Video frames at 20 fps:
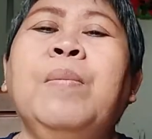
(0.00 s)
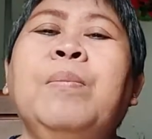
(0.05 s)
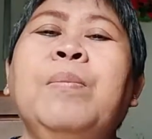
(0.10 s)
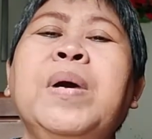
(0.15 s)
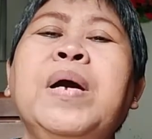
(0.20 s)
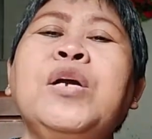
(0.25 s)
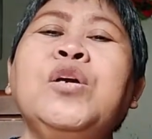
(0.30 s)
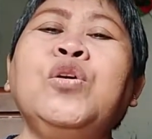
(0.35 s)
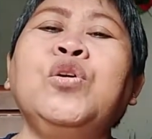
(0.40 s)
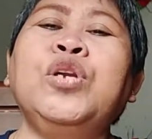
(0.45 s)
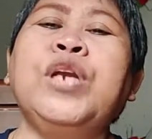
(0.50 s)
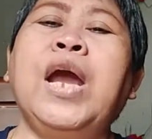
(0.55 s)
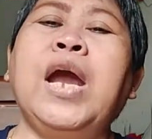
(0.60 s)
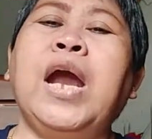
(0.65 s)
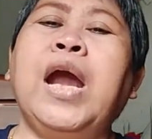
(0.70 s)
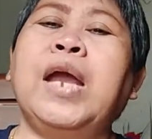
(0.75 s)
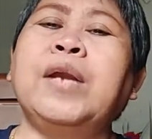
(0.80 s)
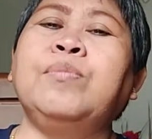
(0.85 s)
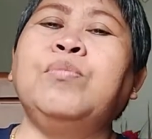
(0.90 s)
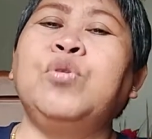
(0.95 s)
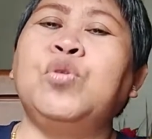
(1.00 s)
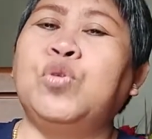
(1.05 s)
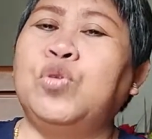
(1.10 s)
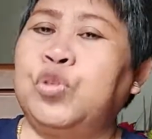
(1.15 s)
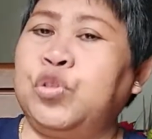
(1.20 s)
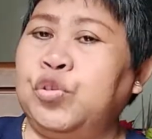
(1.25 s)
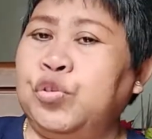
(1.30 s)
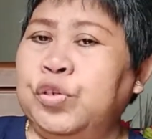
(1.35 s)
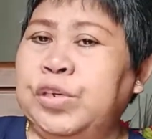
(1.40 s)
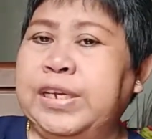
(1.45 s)
Menggunakan
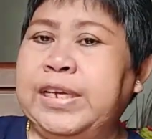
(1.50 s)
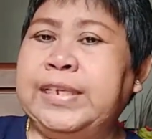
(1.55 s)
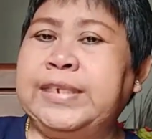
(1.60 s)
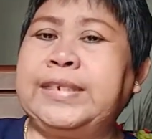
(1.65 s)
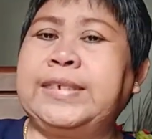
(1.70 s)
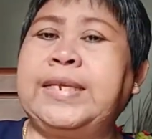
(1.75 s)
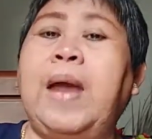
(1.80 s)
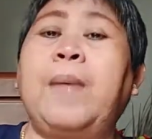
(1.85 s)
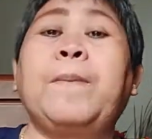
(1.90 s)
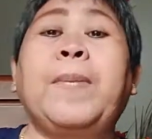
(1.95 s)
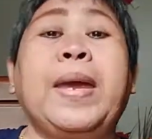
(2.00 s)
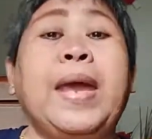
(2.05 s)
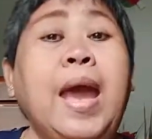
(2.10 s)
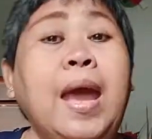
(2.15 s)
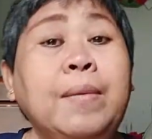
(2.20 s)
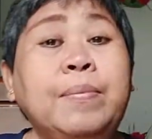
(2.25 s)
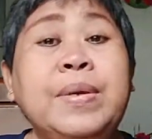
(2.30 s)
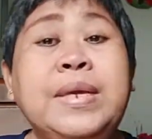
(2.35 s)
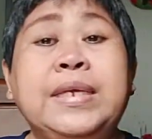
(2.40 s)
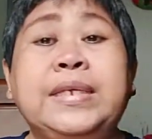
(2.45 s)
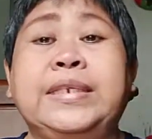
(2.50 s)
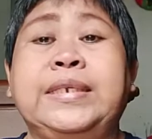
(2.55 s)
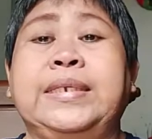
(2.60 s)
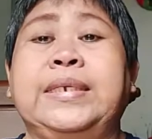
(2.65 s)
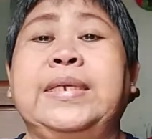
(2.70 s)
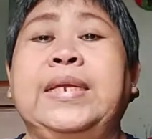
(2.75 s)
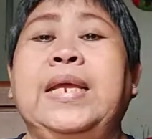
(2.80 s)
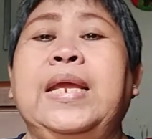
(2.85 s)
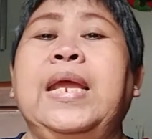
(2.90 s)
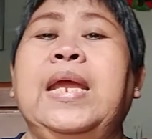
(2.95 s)
buku tulis sampai habis